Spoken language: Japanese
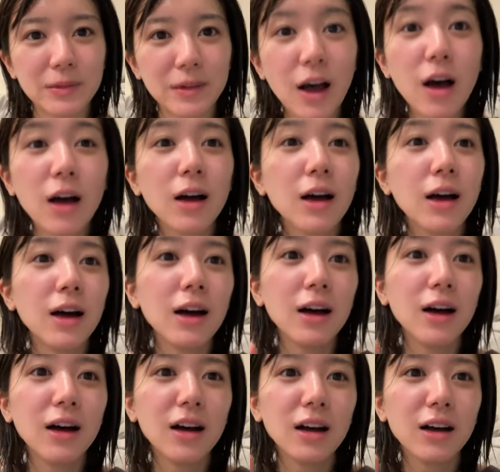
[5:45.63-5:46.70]
あ、
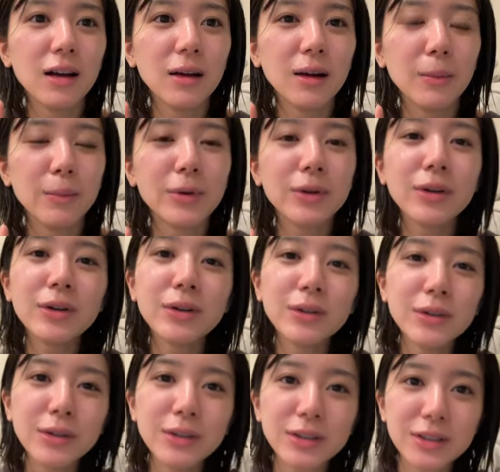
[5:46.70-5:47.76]

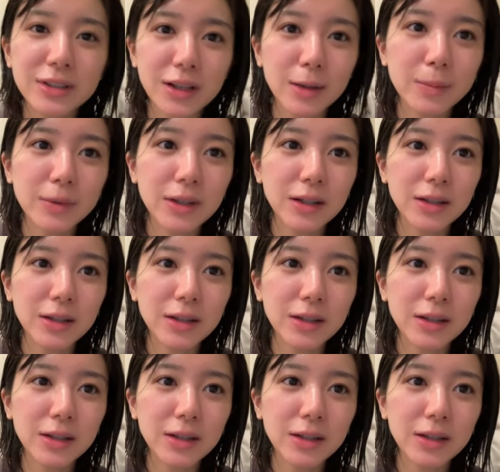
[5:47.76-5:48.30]
Bluetooth かみ